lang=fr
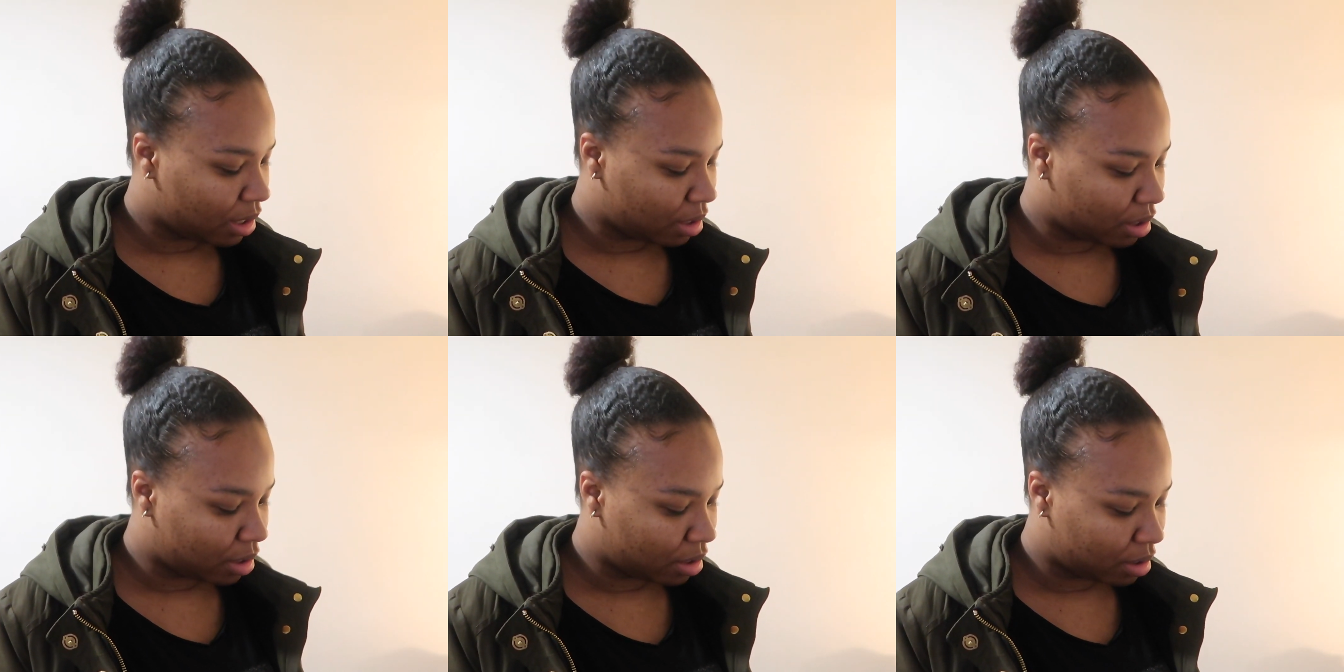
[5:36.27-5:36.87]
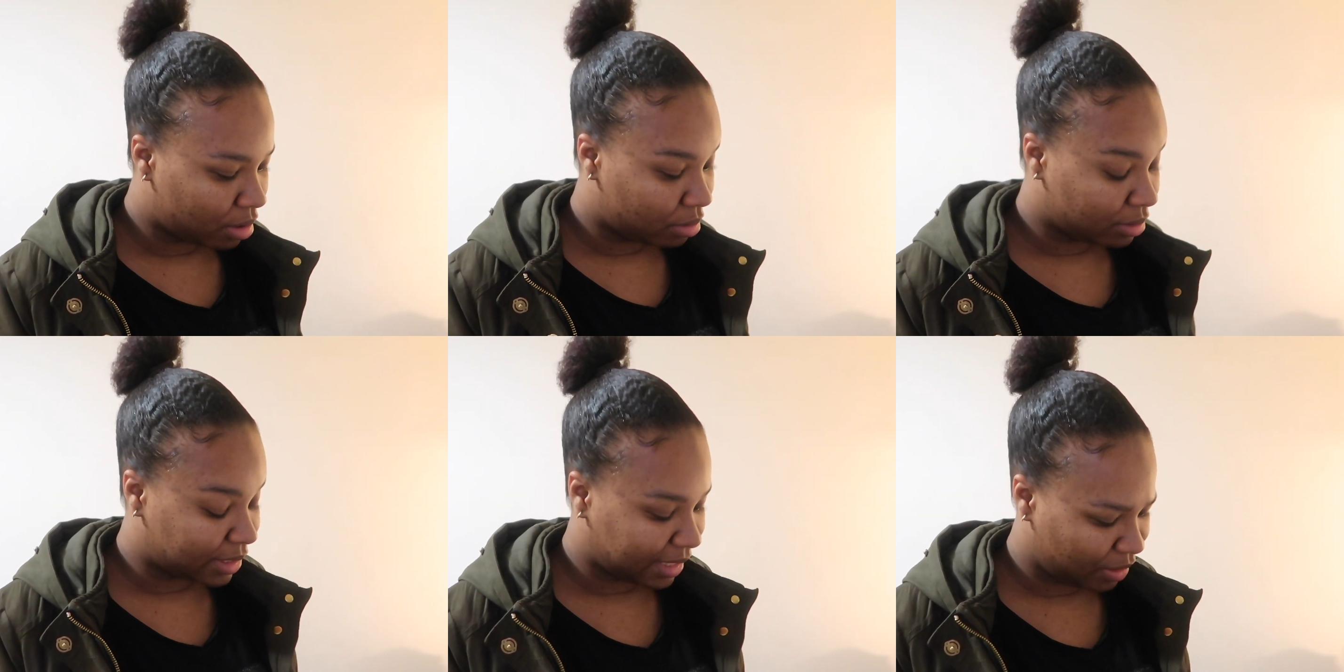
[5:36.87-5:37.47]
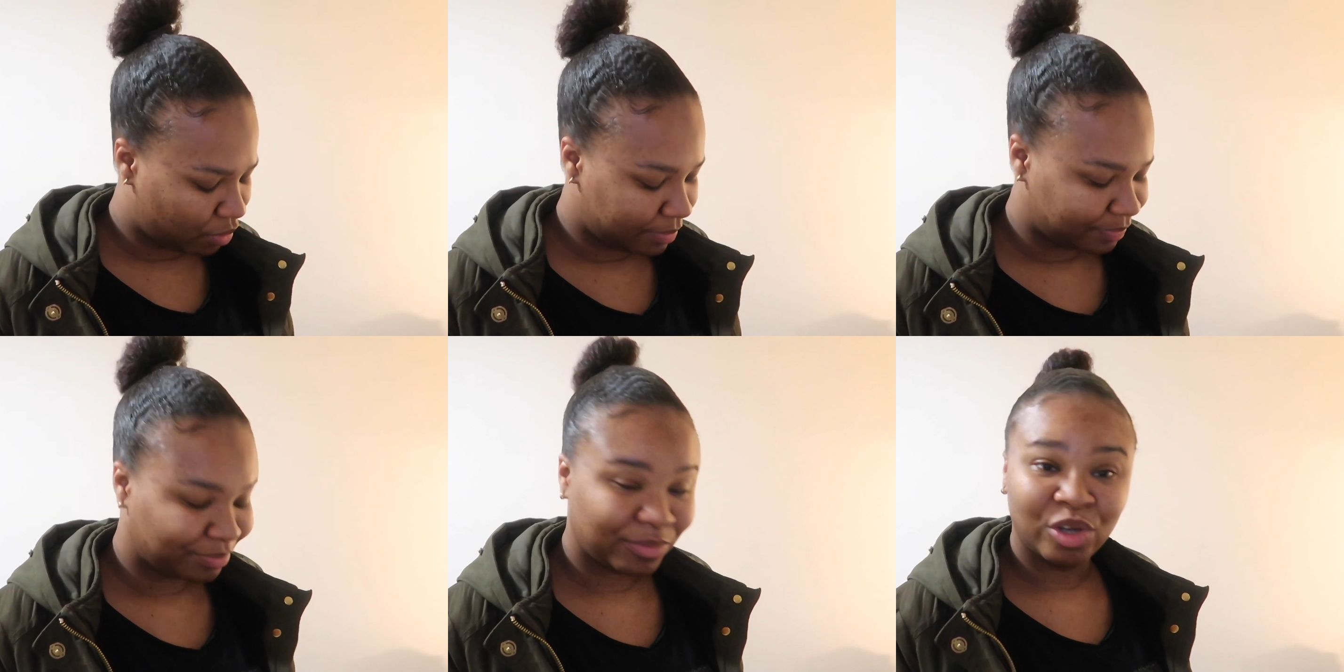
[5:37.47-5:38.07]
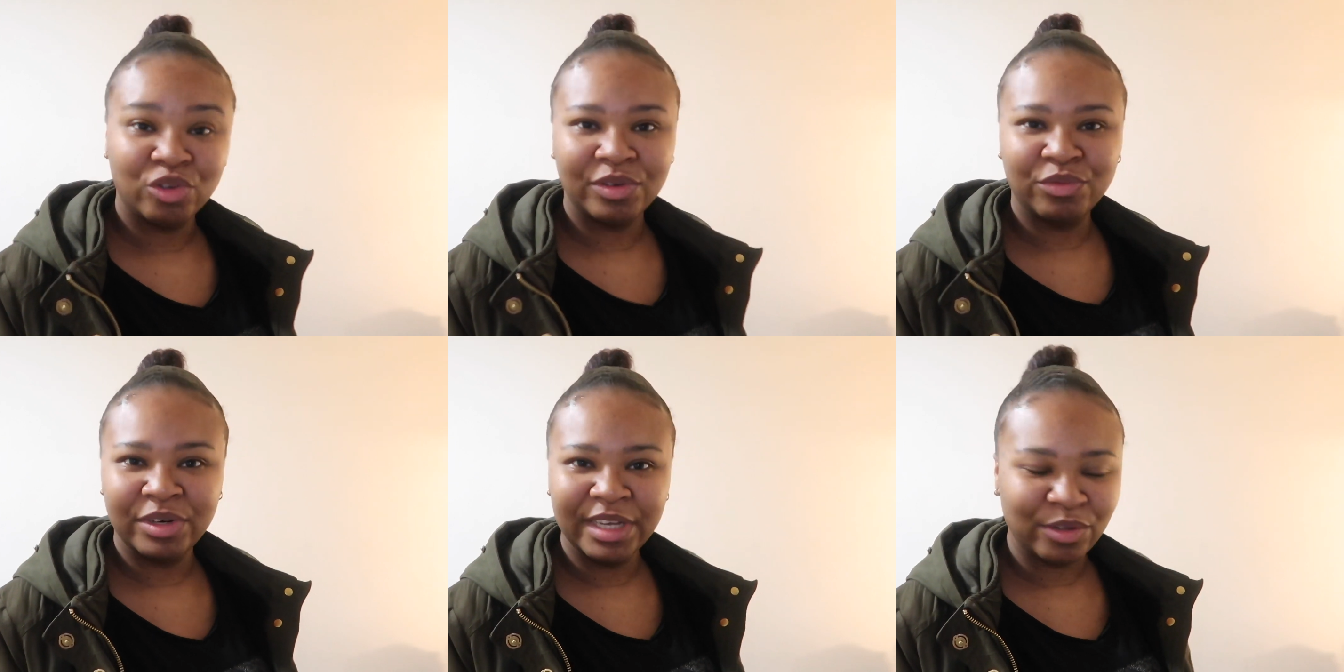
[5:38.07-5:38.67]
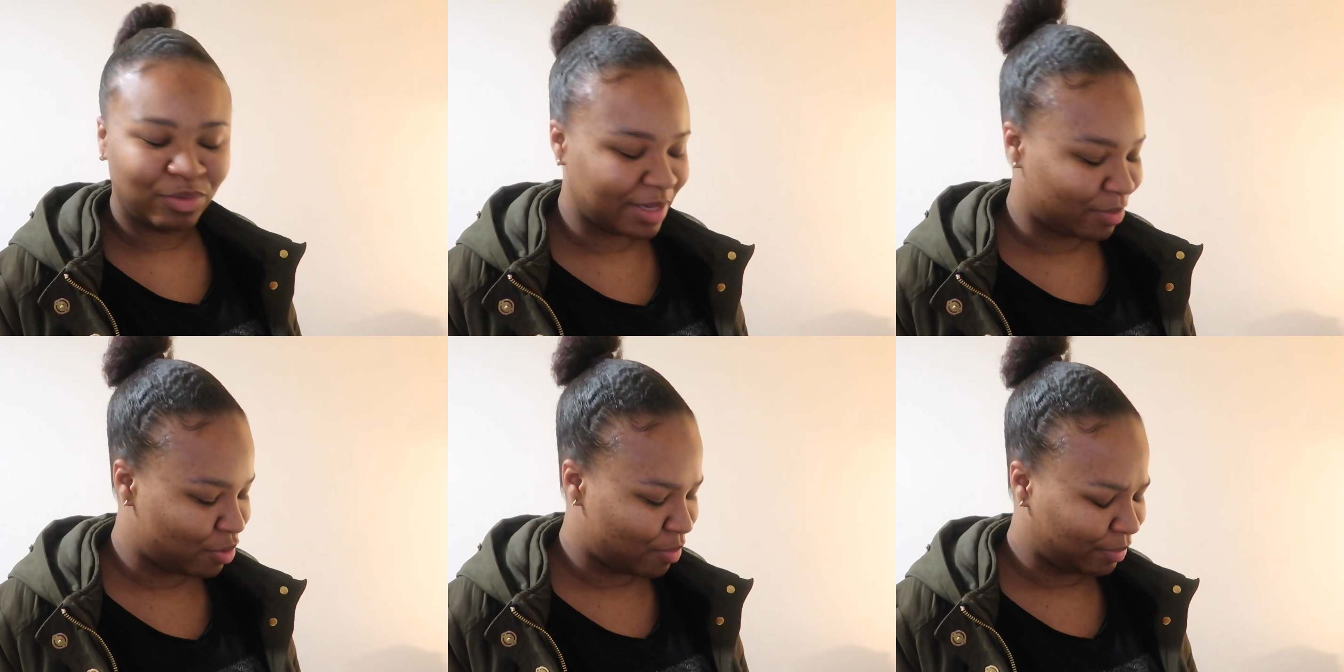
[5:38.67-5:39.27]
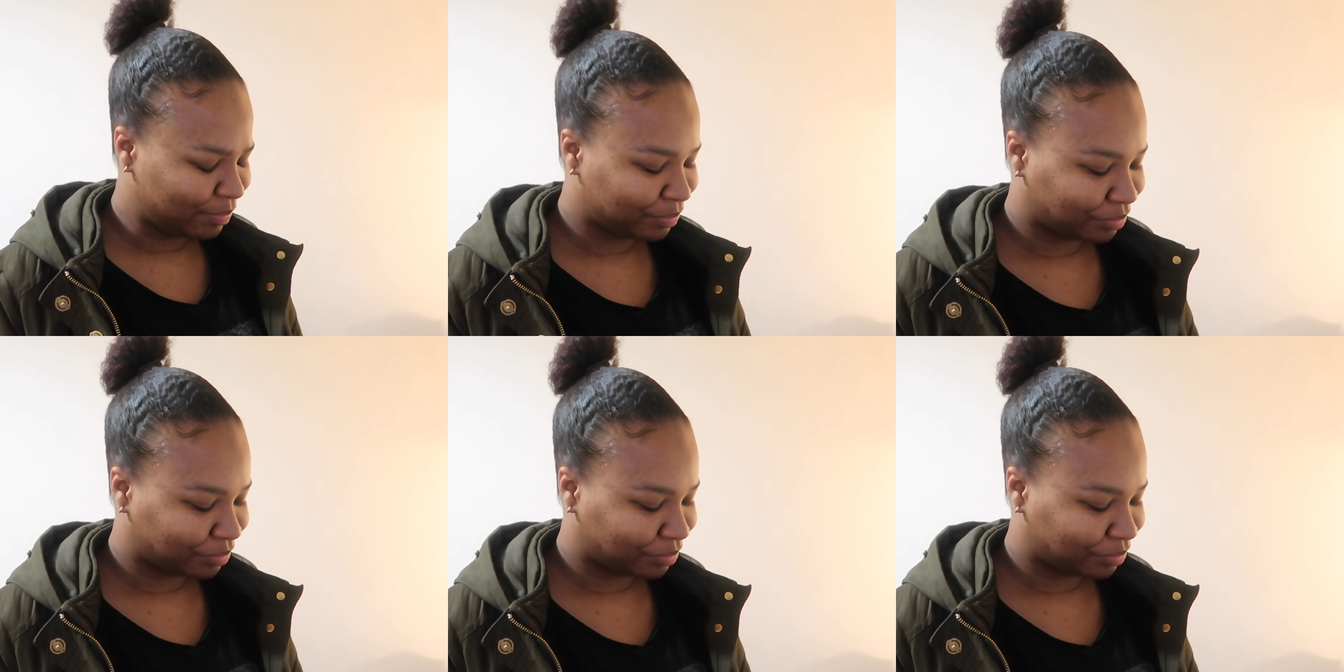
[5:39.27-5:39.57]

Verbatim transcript: Euh, c'est écrit quoi Je vais vous lire tout simplement.